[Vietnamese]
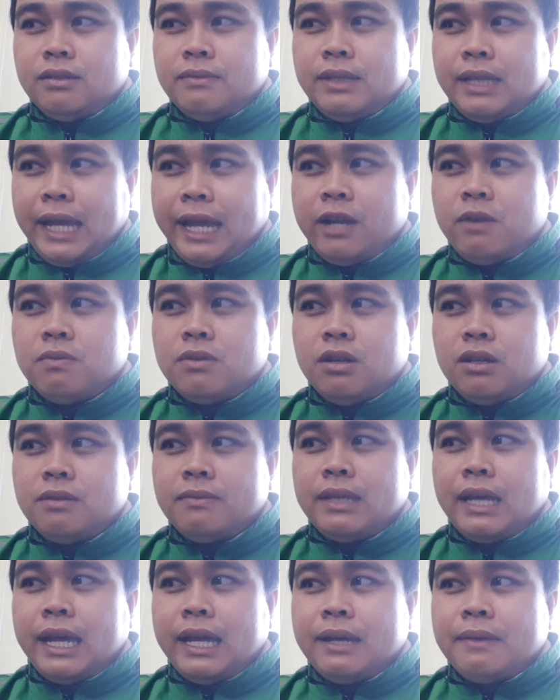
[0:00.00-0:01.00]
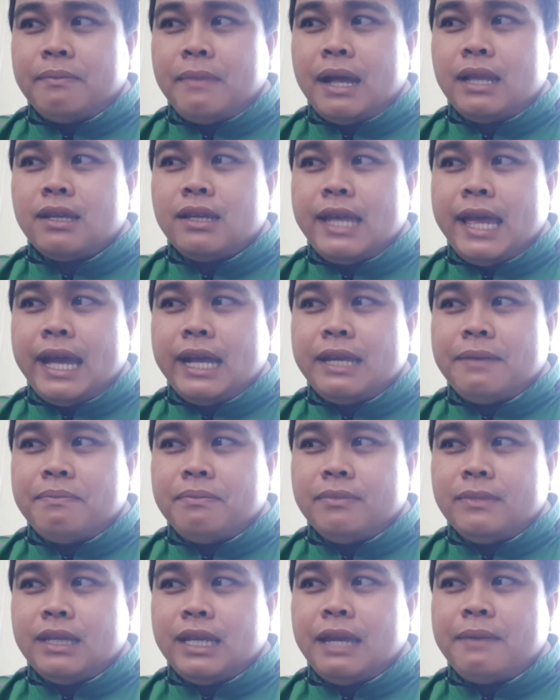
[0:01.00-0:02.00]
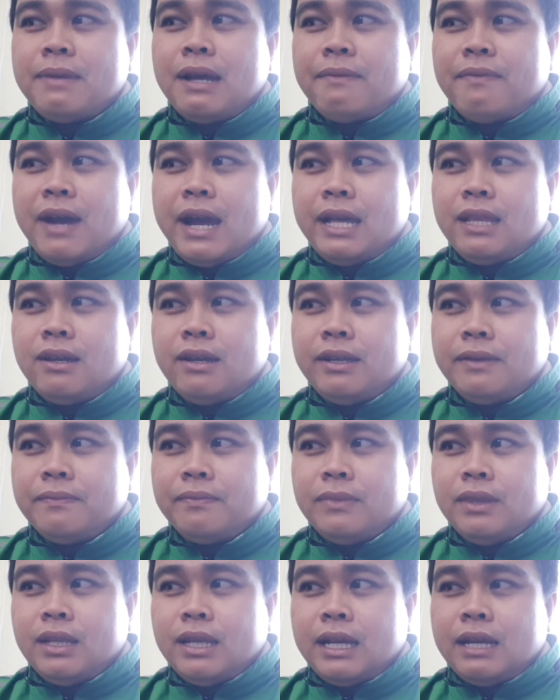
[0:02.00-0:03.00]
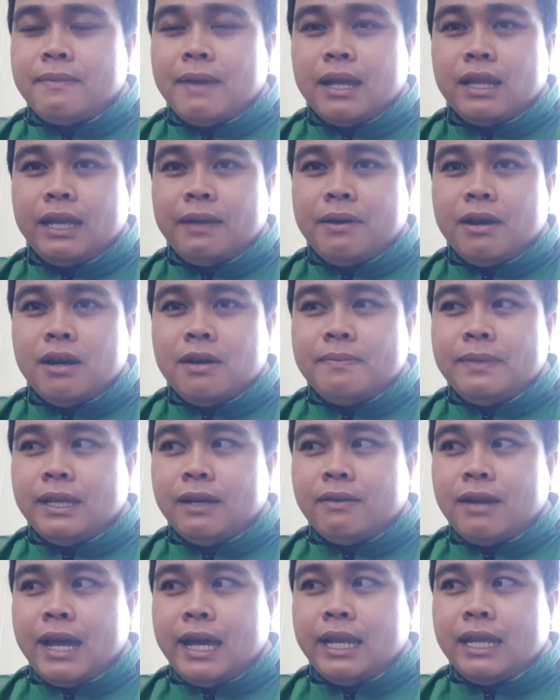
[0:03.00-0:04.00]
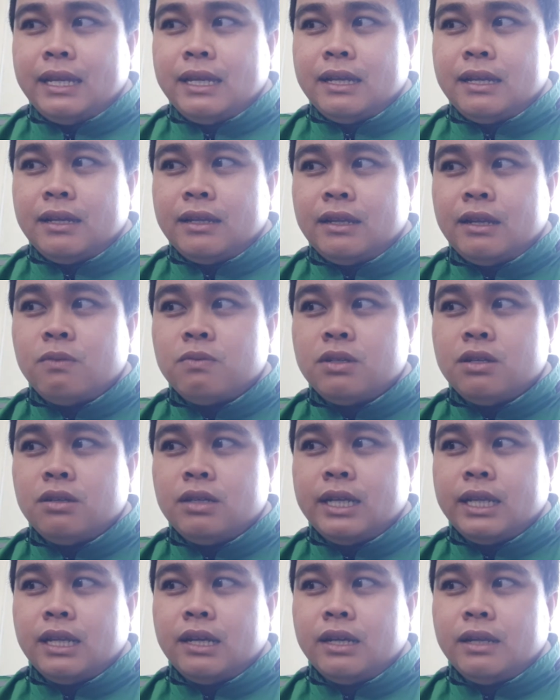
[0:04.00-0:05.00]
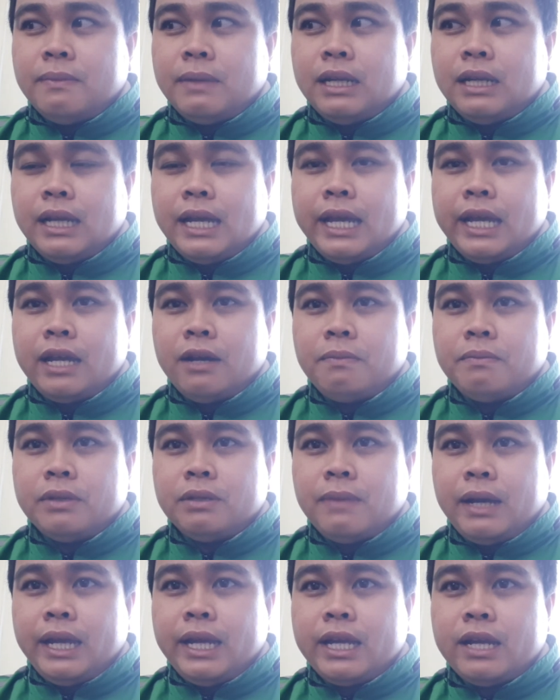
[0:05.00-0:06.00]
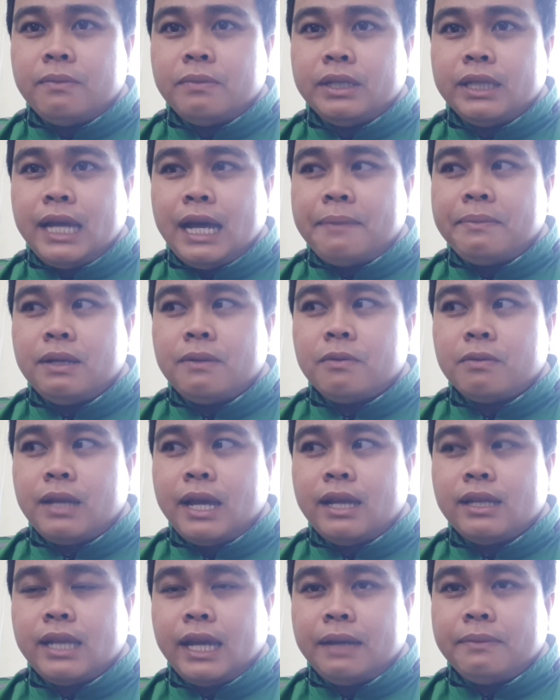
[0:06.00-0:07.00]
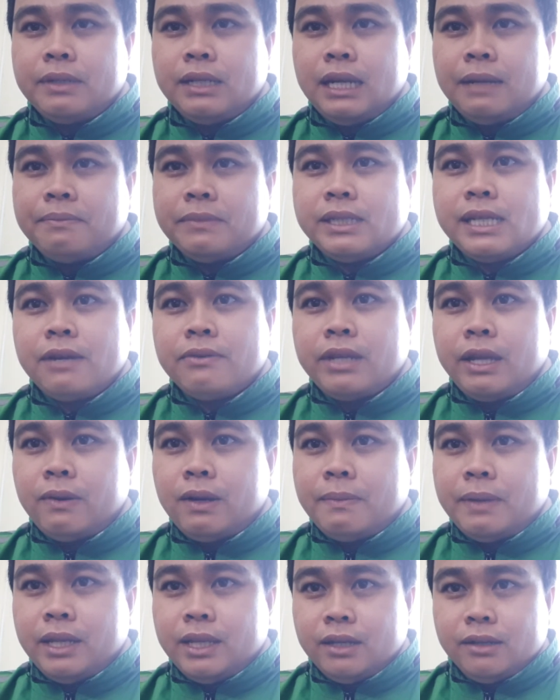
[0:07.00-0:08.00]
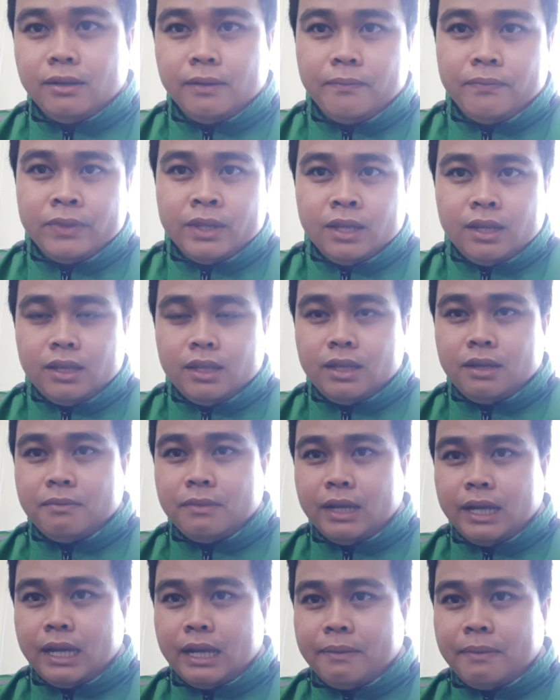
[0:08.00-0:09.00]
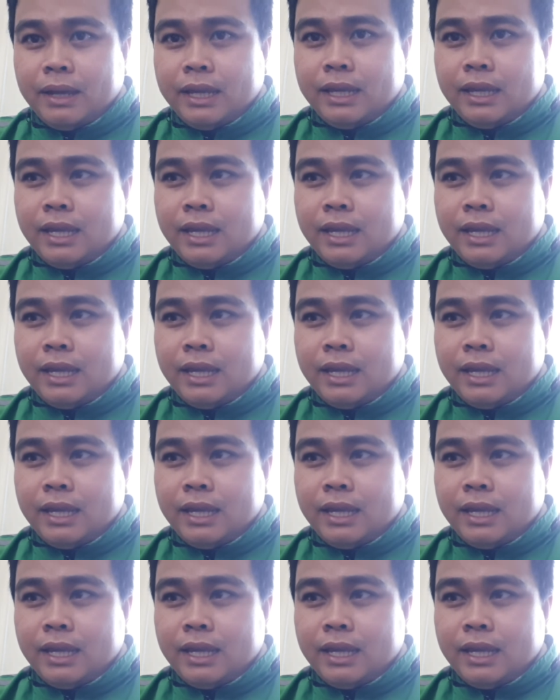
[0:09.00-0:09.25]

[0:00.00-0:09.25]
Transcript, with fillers: chạy cũng được nhưng chạy bán thời gian kiếm kiếm cà phê thôi các bạn thấy ôm vào đây lúc trước cái thời mình 2017 2018 một tháng chạy 15 16 triệu là bình thường nhưng mà bây